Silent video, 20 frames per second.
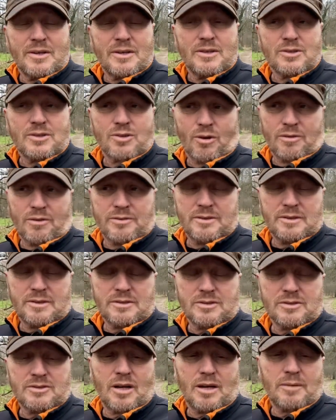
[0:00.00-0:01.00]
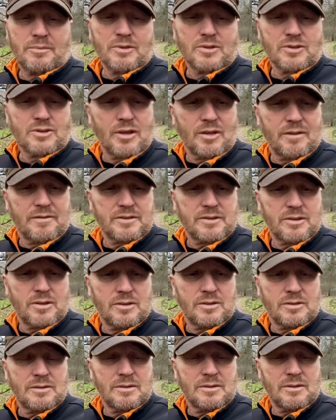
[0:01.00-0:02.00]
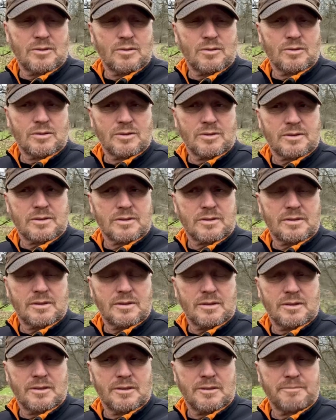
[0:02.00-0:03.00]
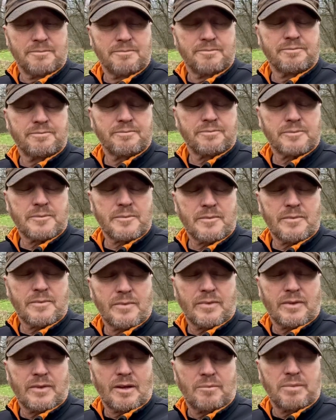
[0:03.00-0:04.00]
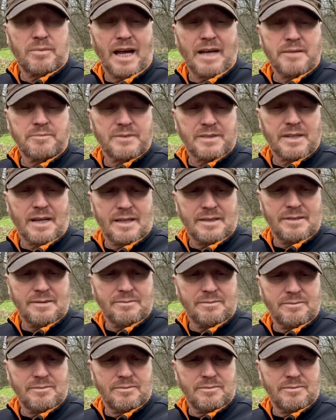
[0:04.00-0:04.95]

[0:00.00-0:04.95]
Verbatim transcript: Ich hoffe, ich habe euch helfen können und ähm, bleibt dran.